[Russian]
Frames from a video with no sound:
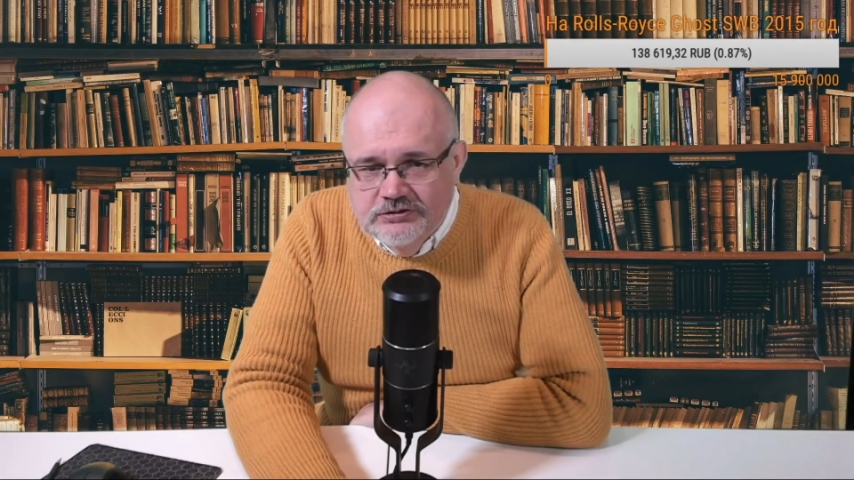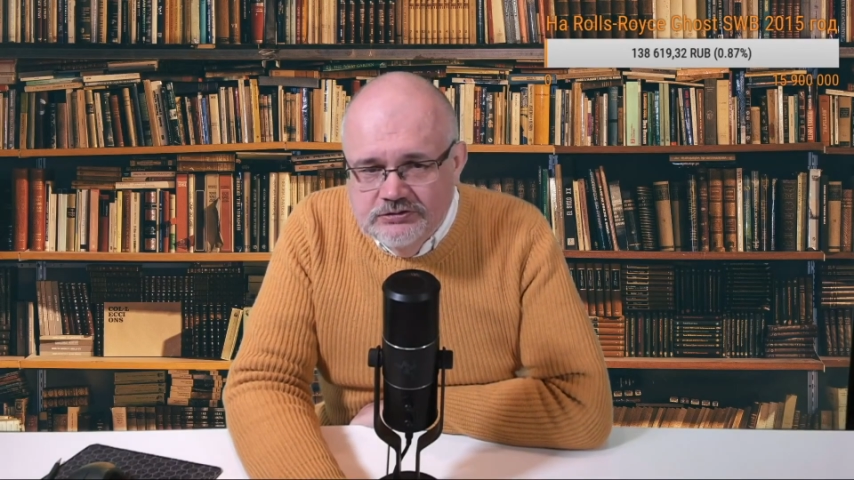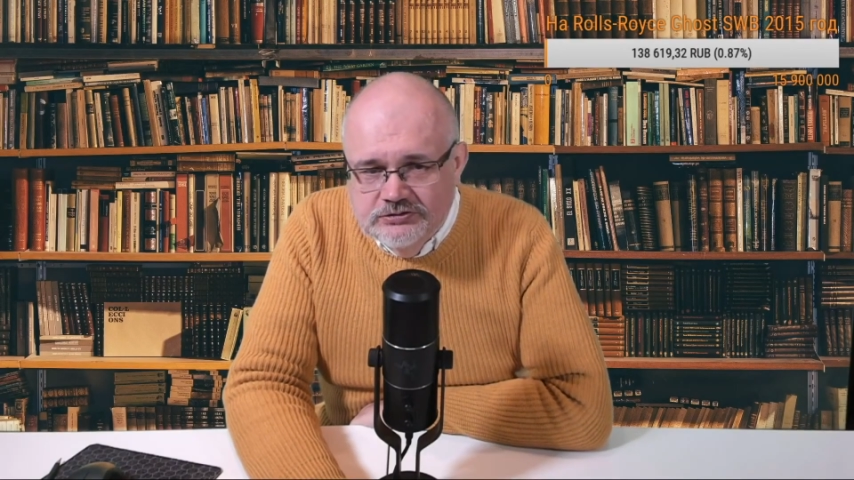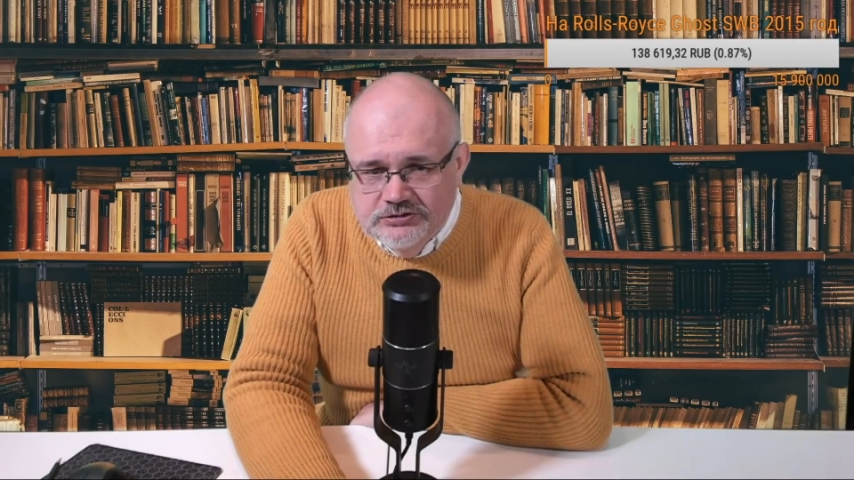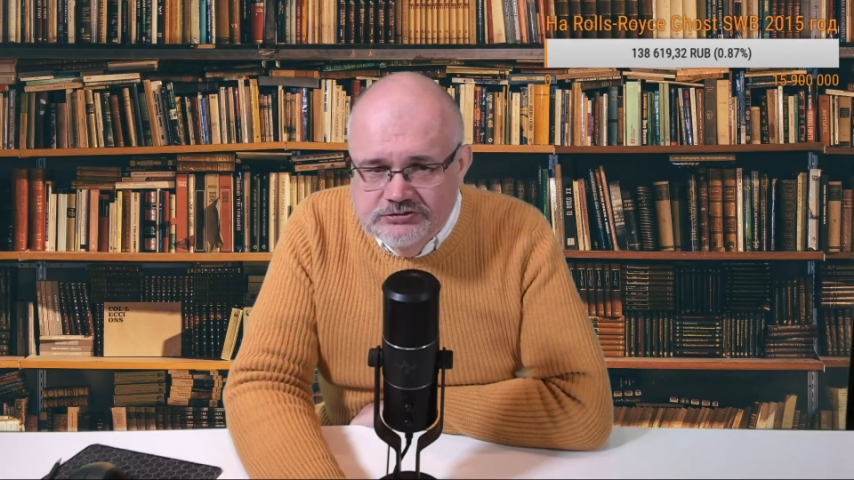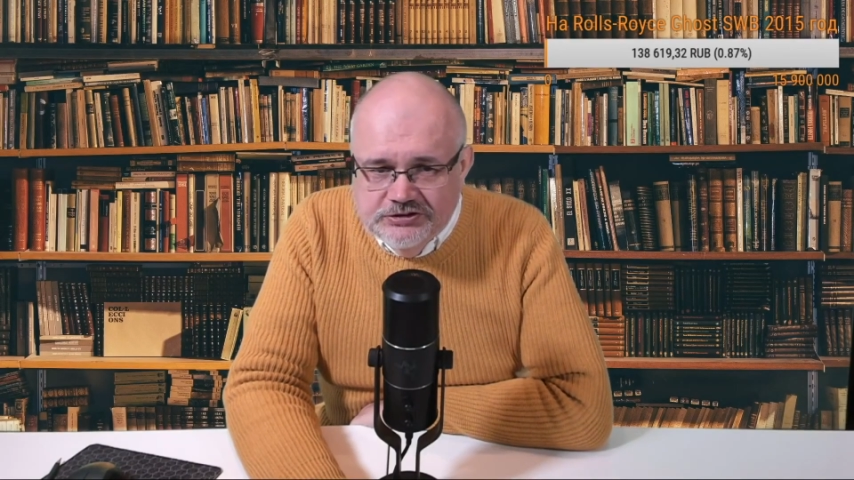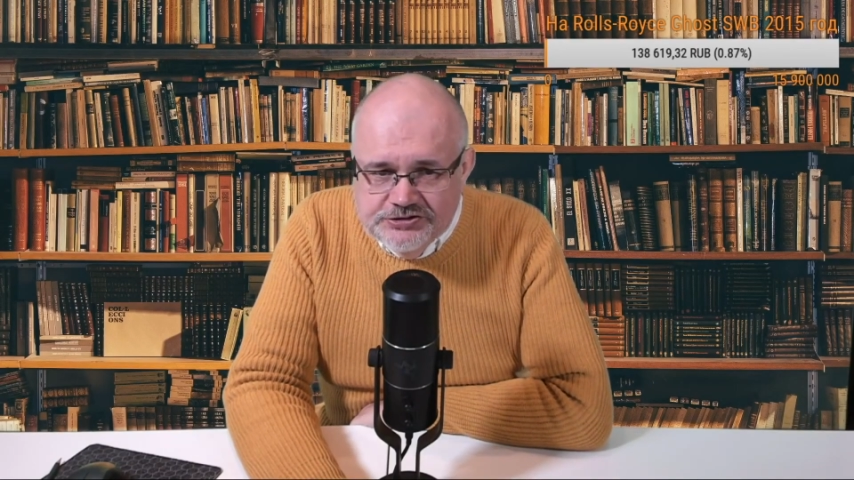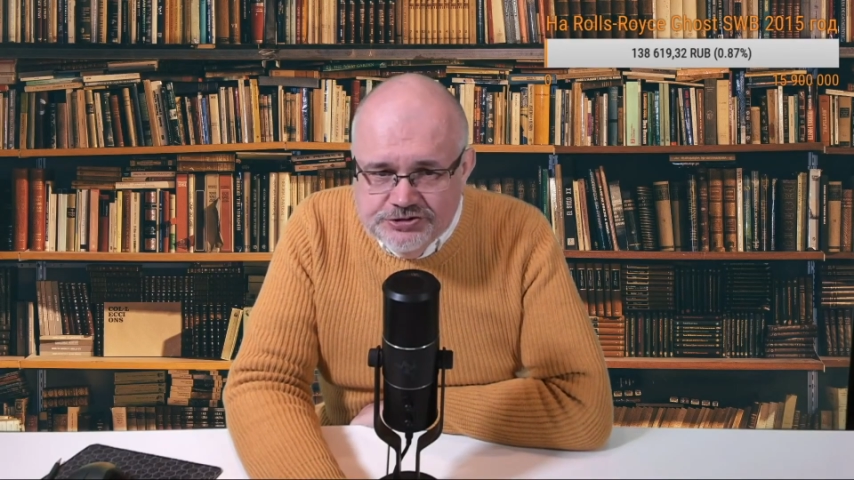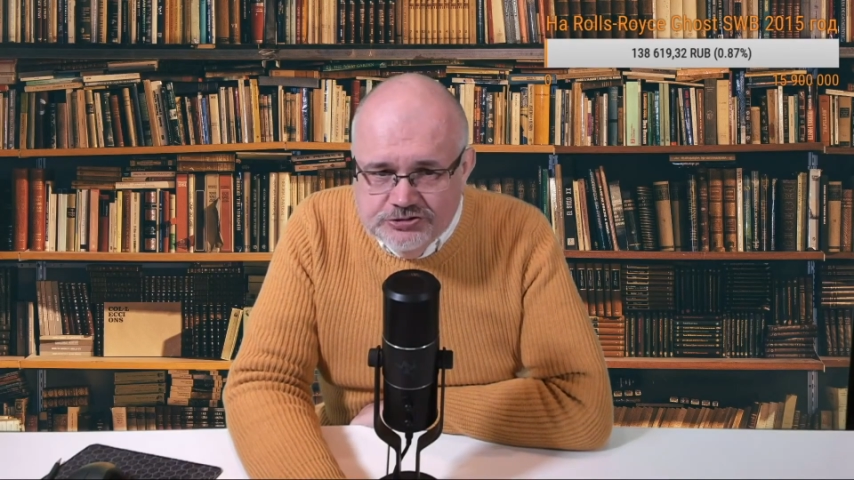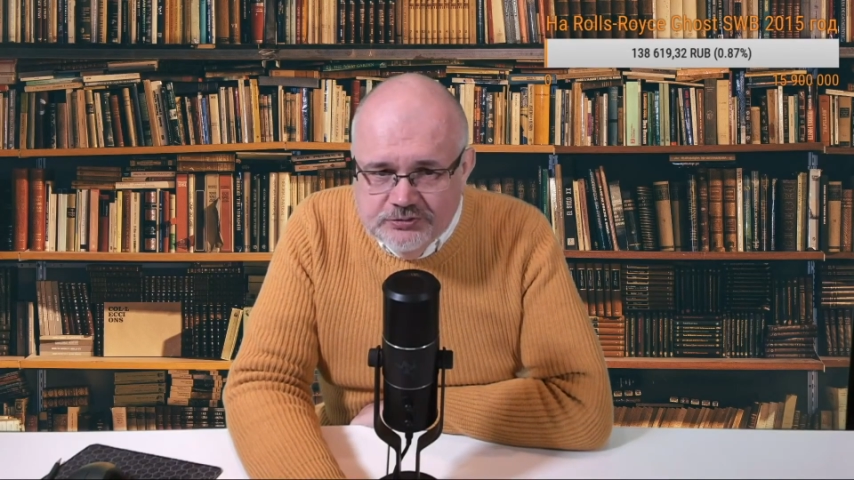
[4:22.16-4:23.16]
Это они
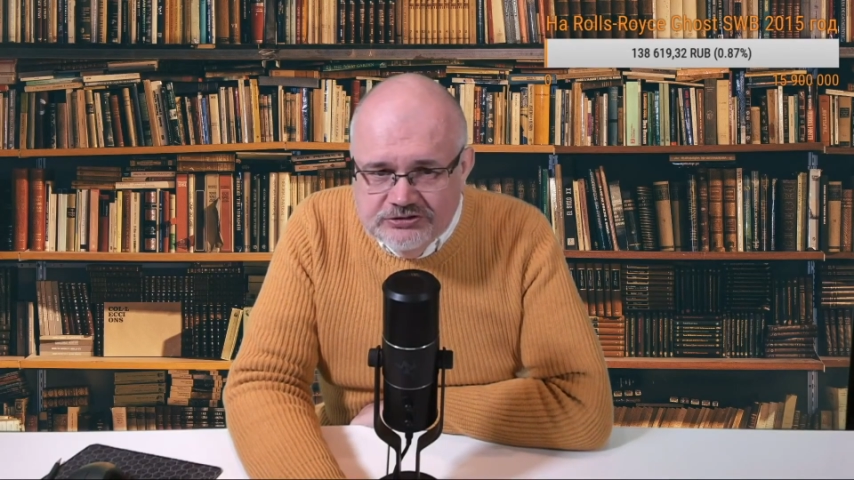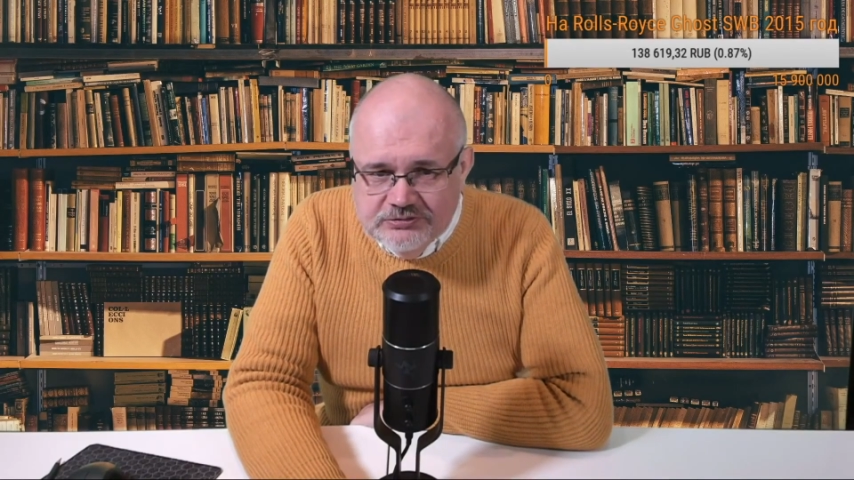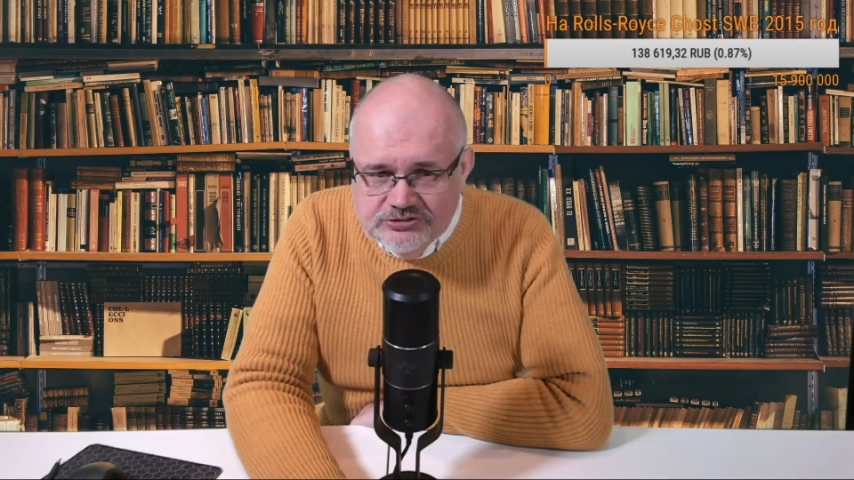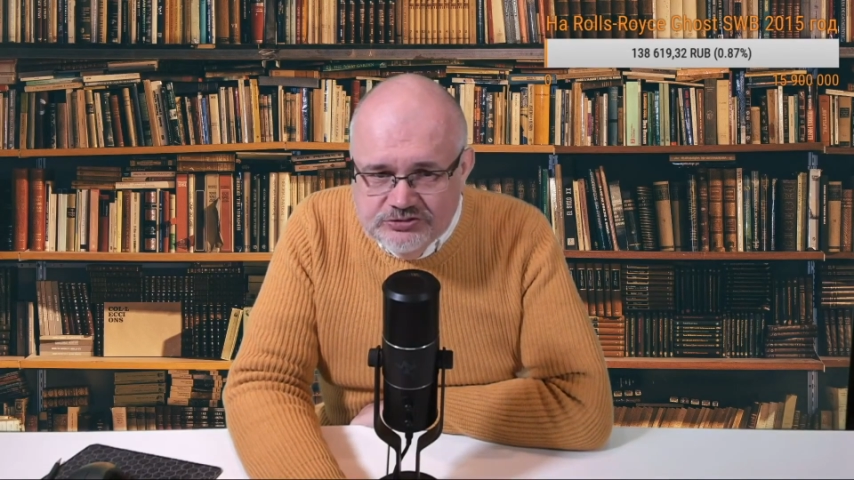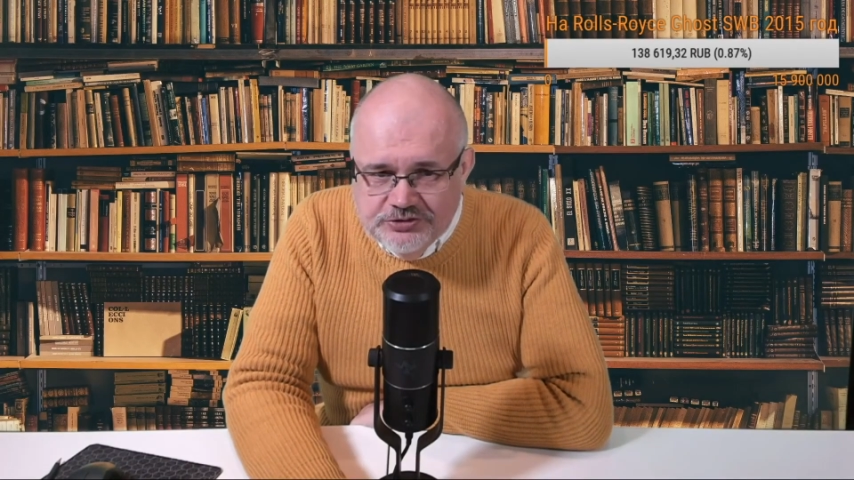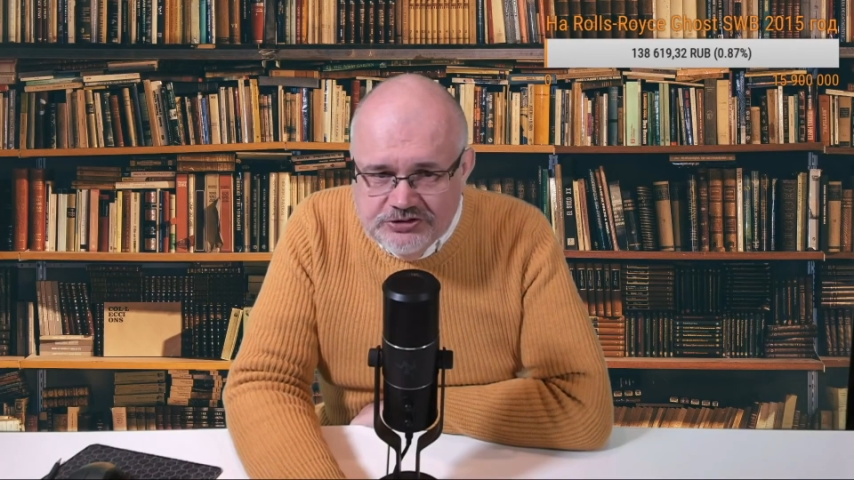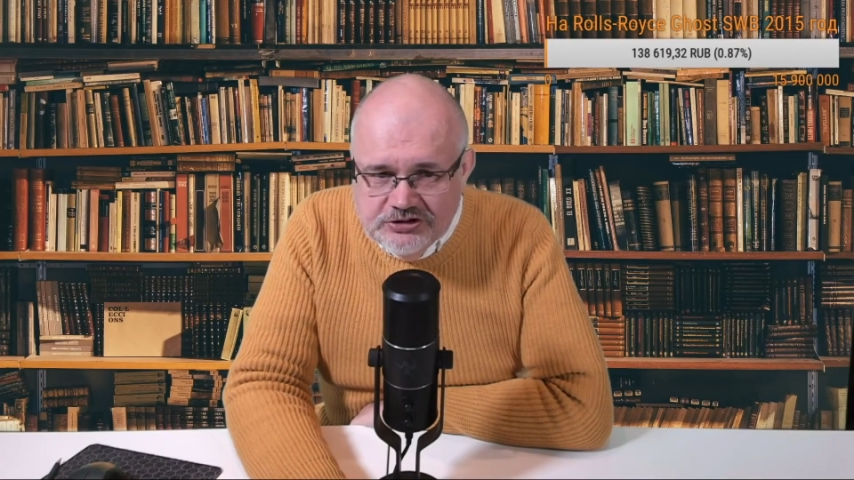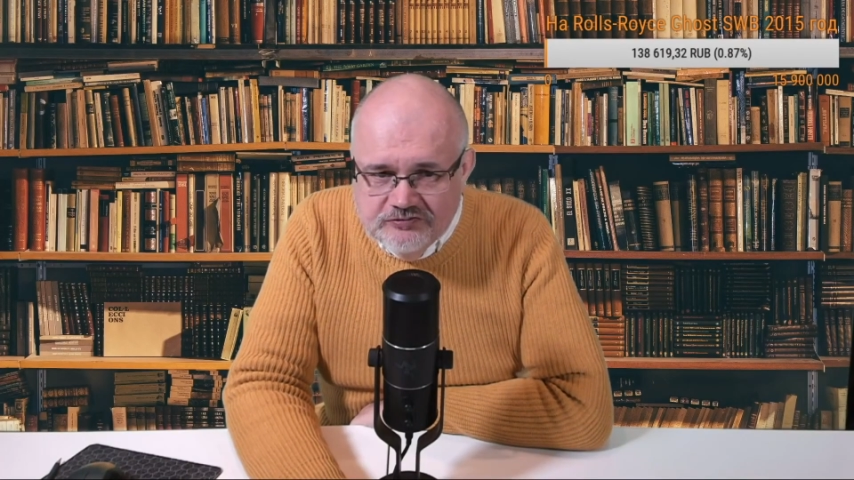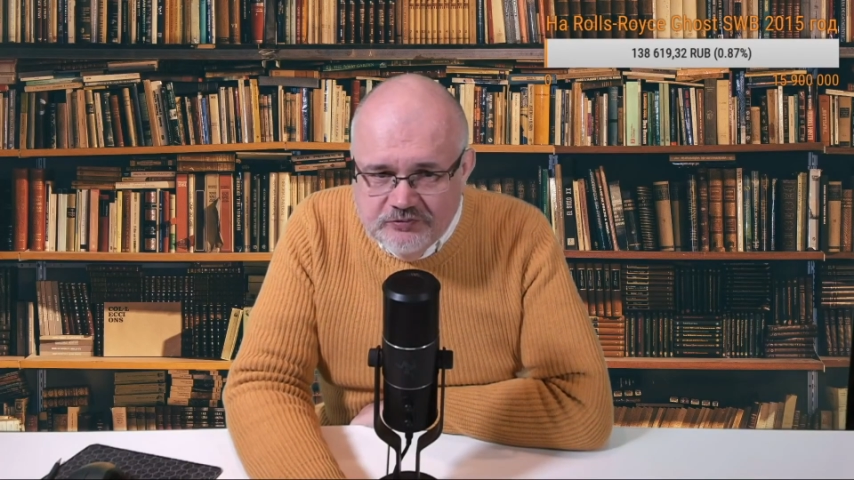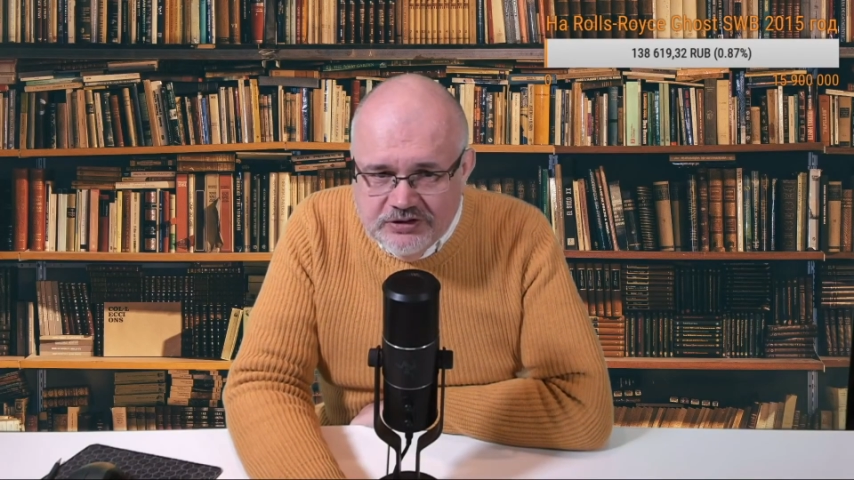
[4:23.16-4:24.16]
что-то им там
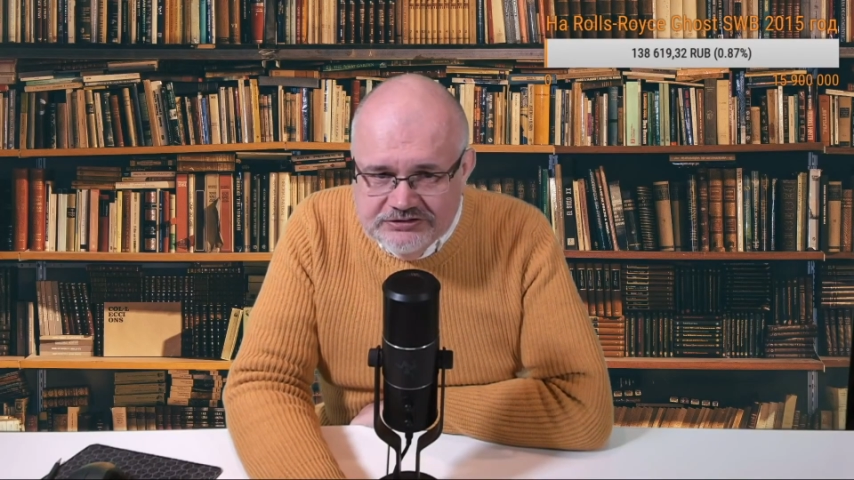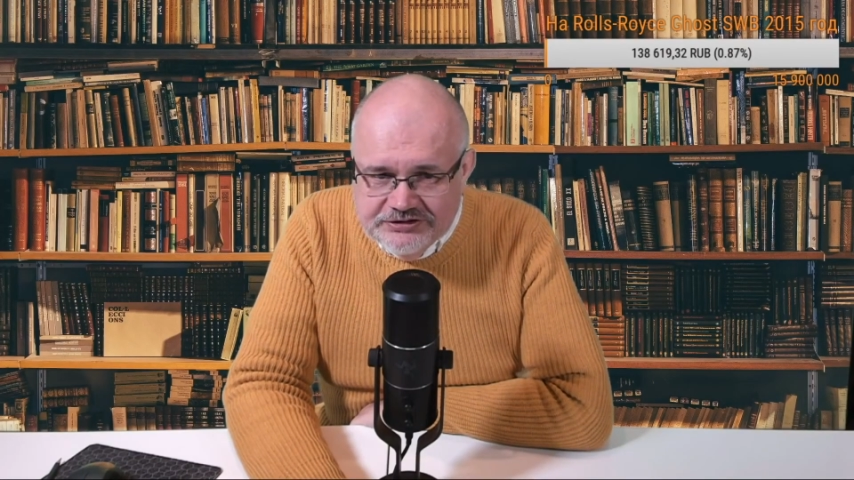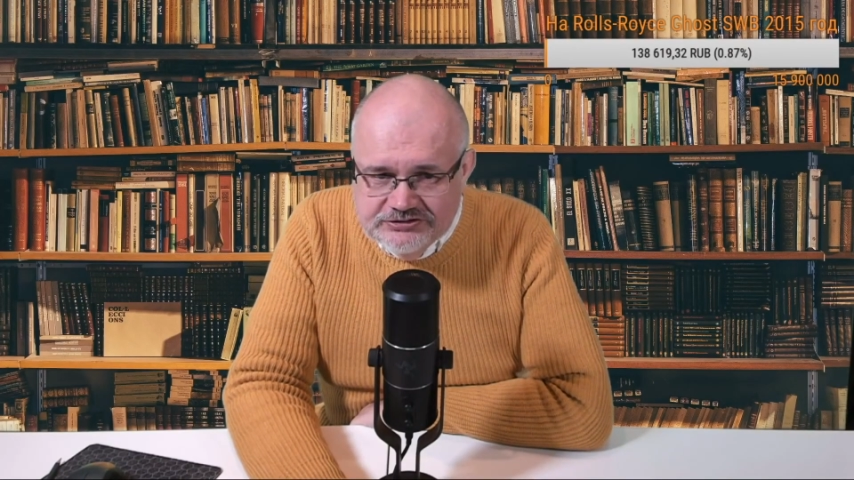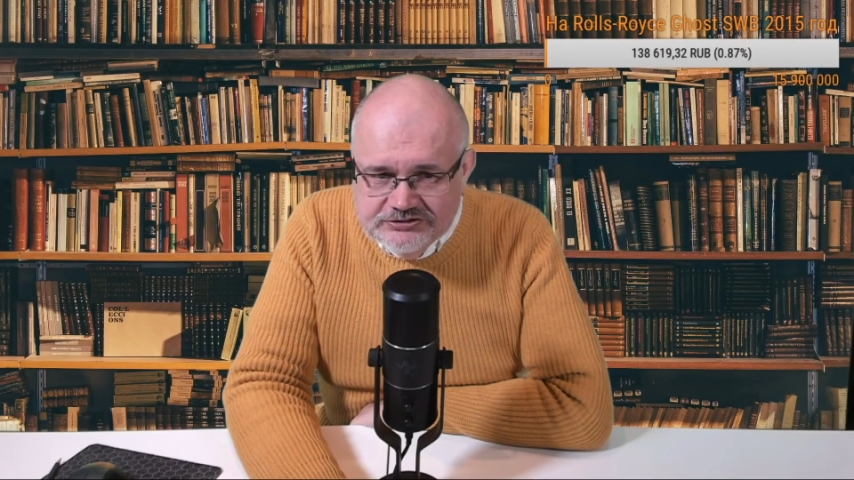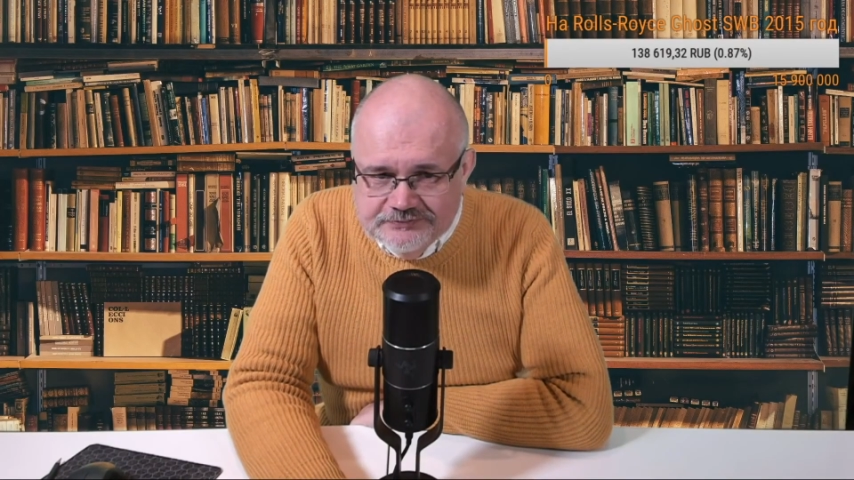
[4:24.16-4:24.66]
изменили в матрице.